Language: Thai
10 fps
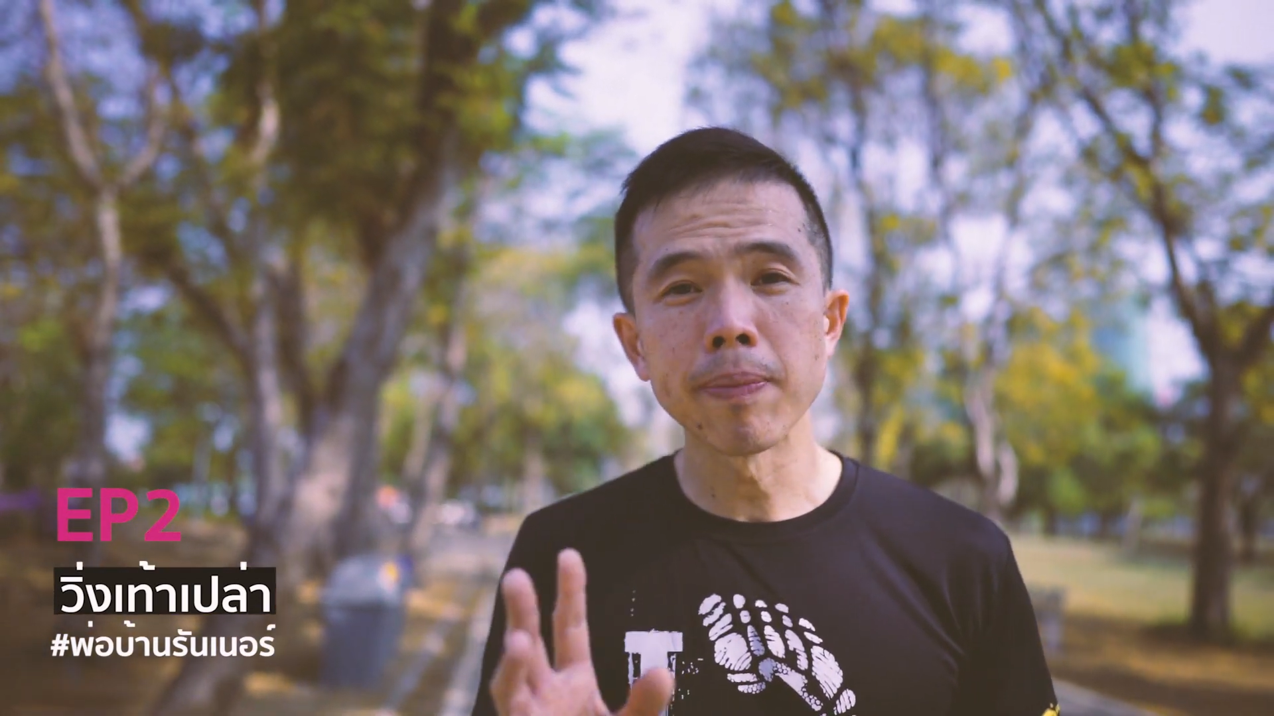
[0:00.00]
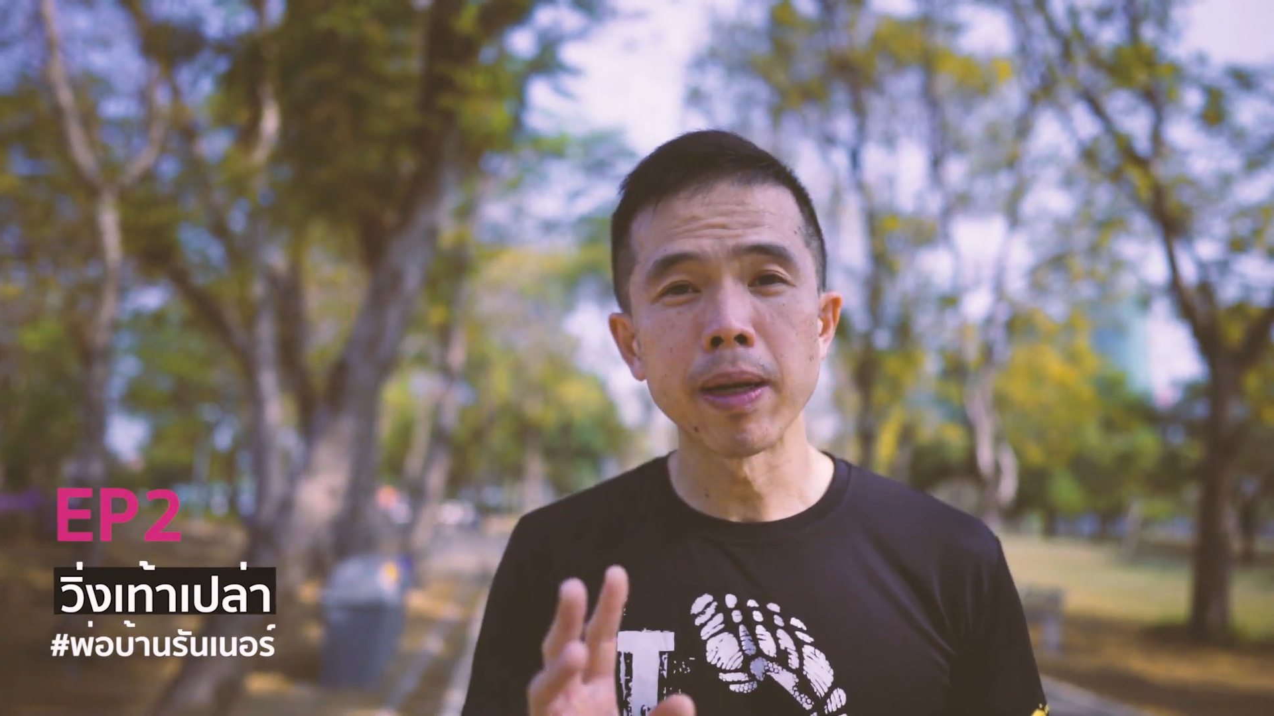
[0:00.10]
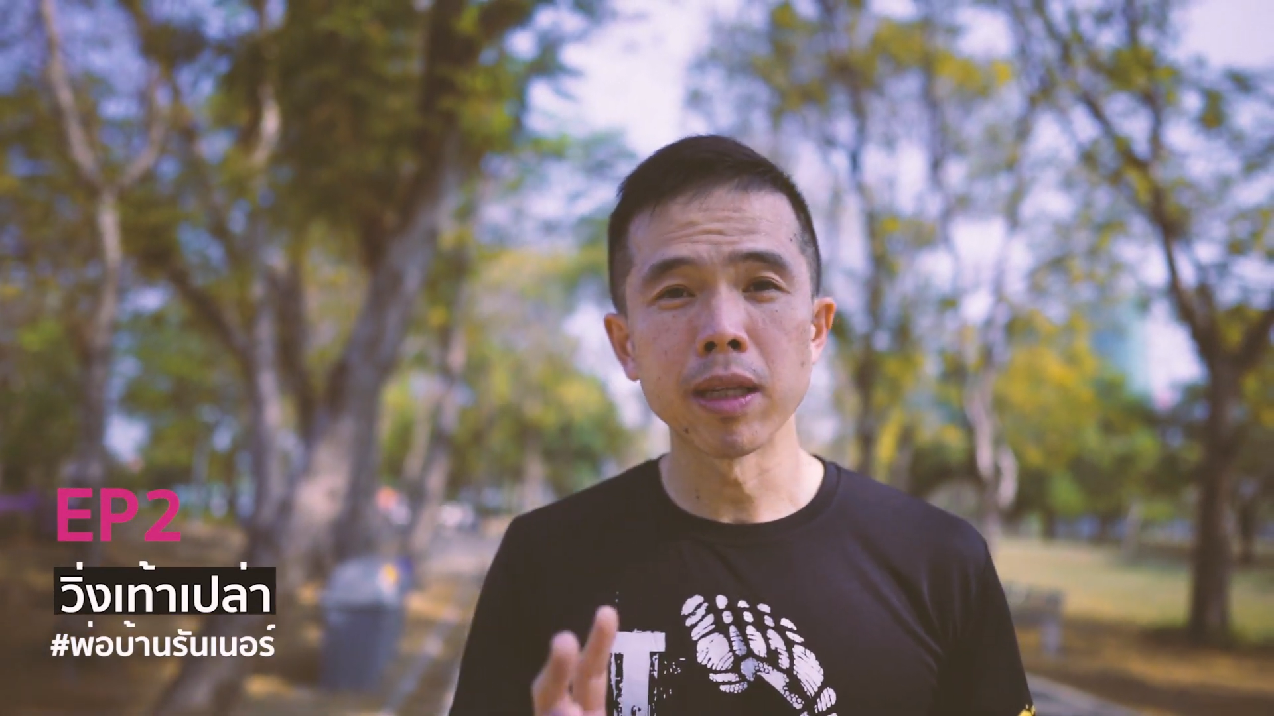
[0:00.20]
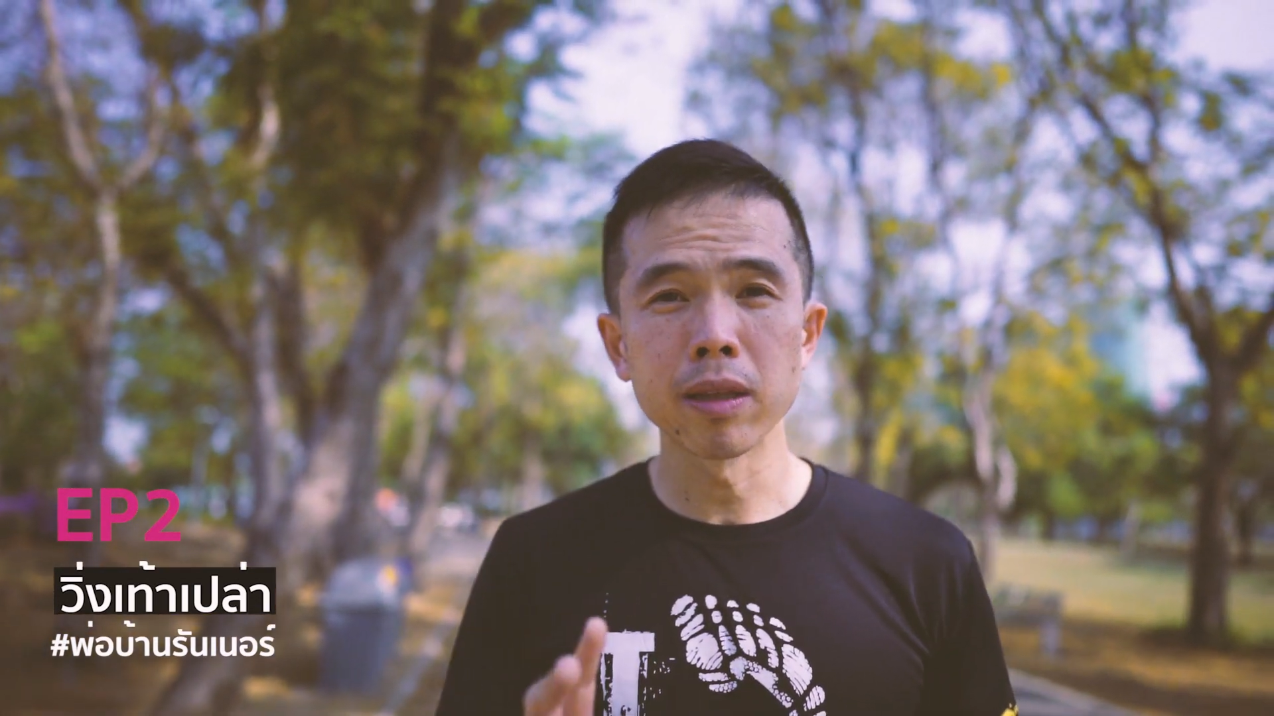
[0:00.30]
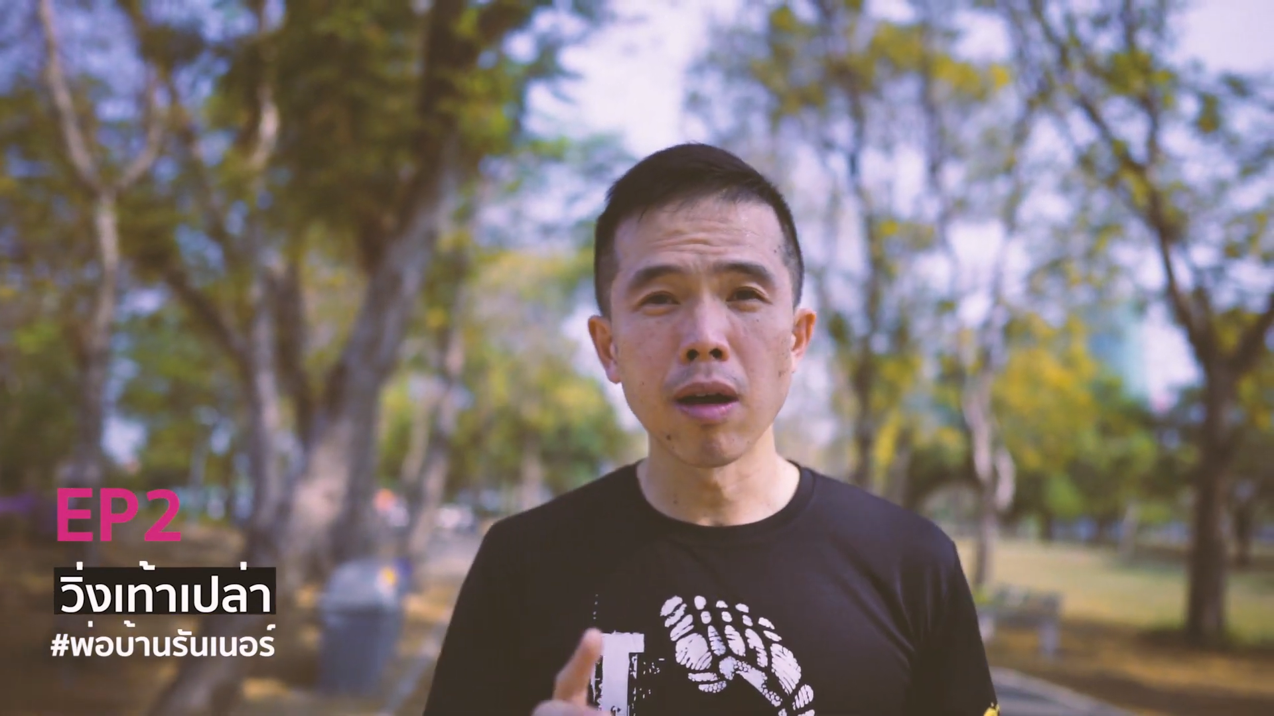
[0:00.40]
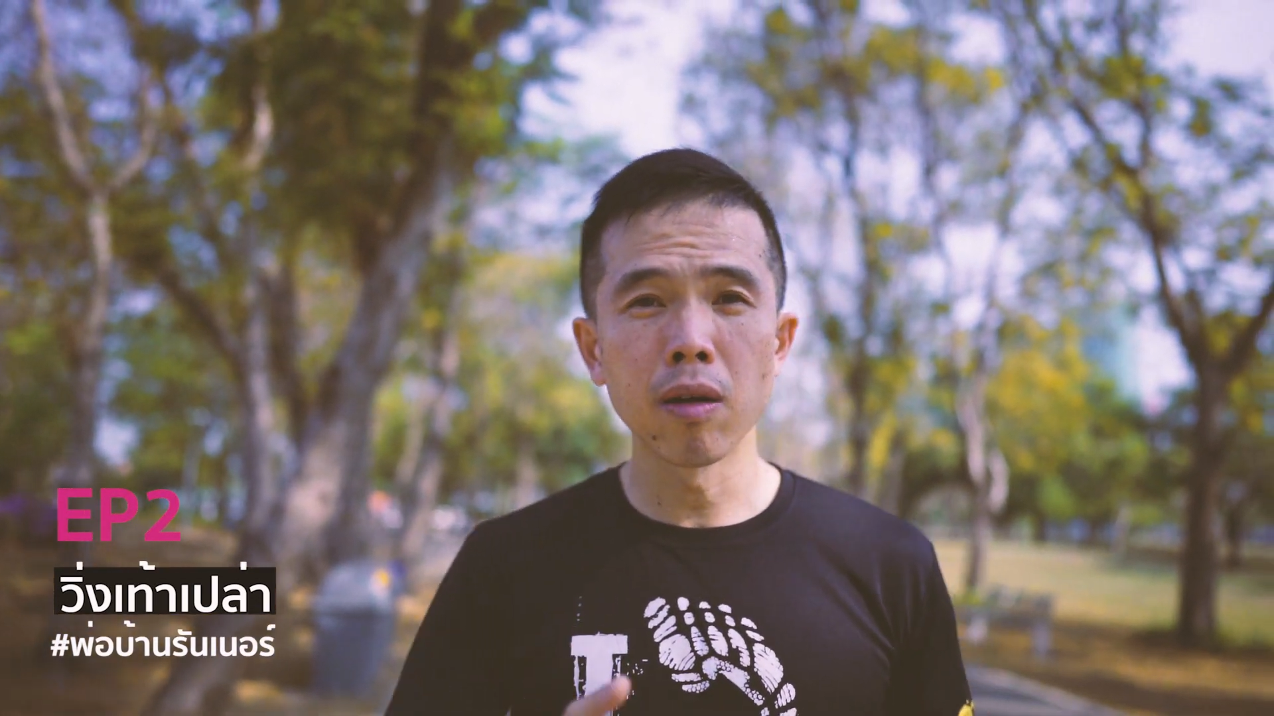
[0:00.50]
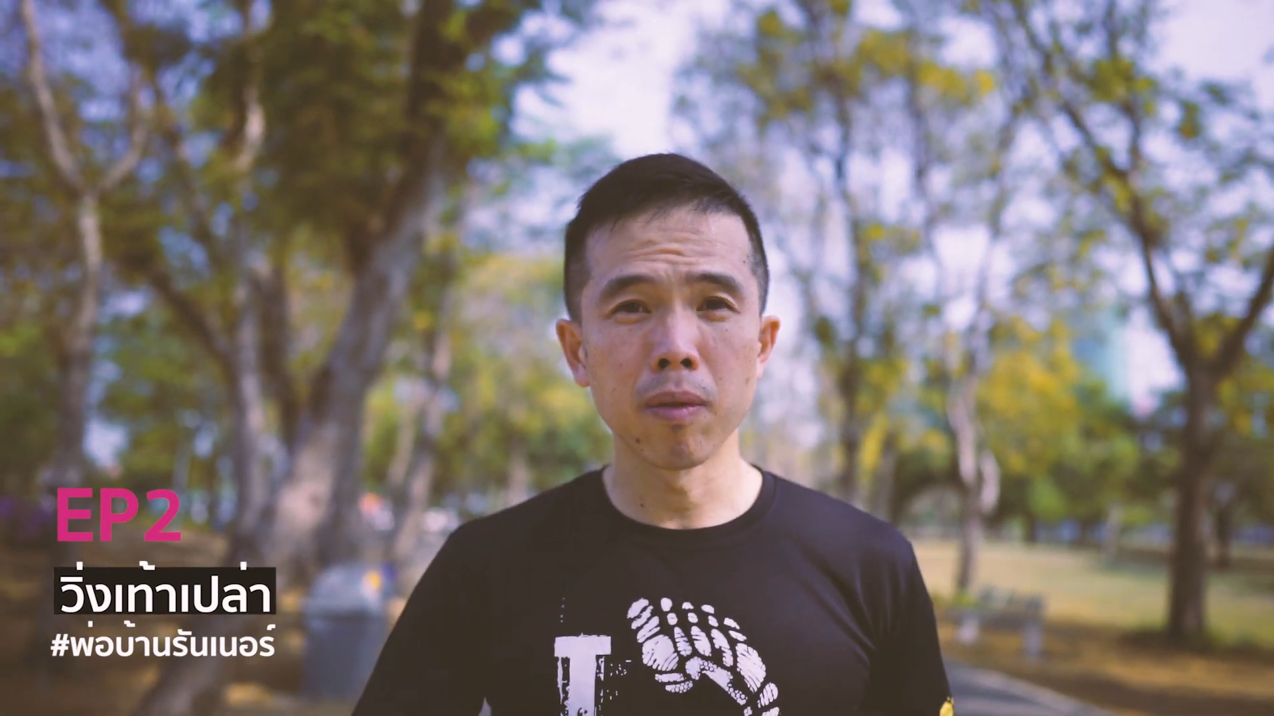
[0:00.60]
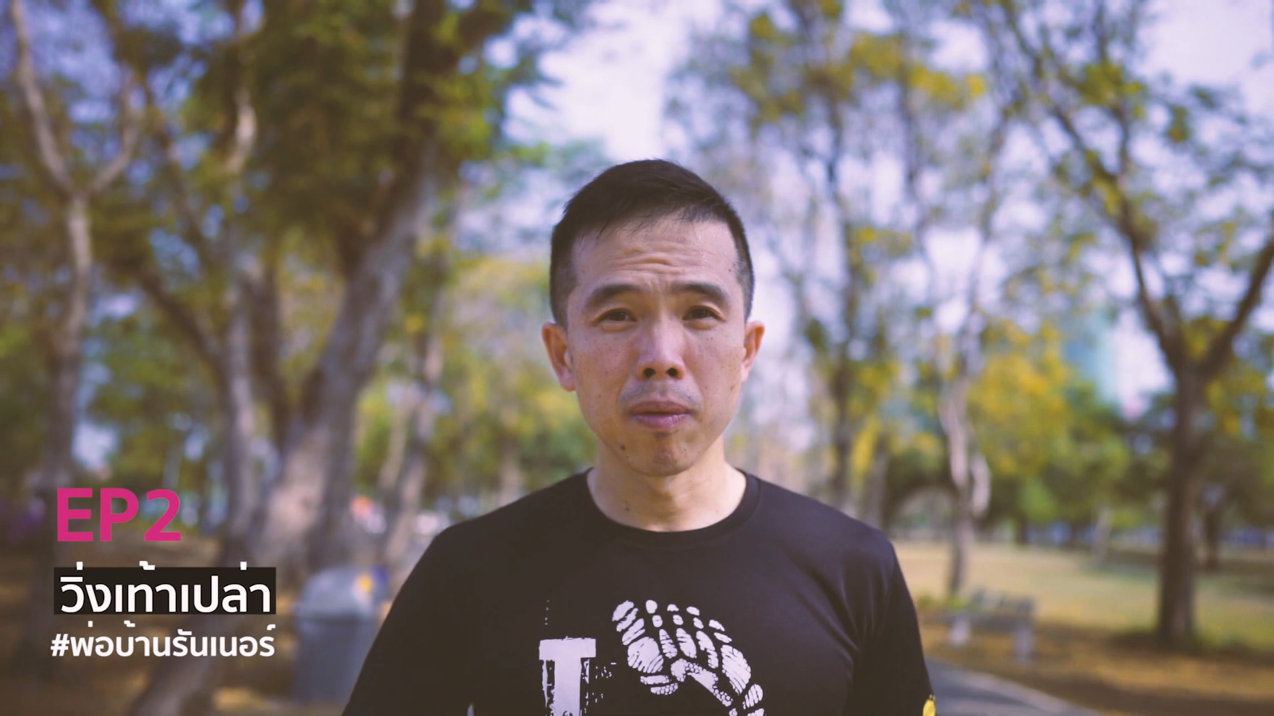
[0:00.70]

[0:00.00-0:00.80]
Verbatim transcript: เป็นจะต้อง